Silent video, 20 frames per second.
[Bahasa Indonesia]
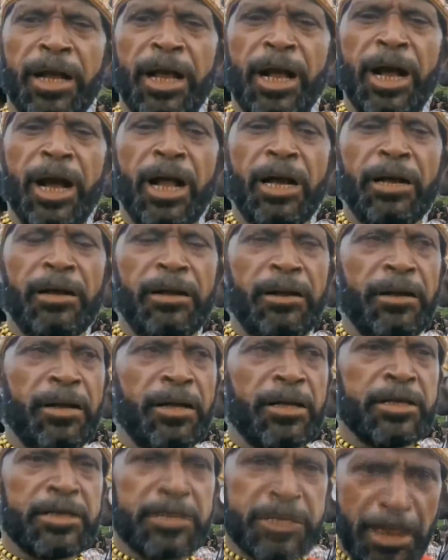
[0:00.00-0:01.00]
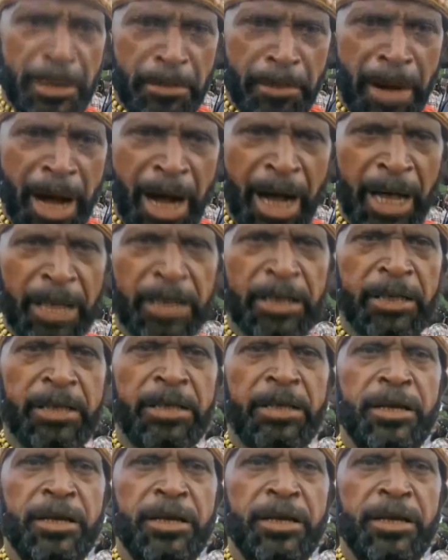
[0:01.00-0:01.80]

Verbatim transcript: dengan semangat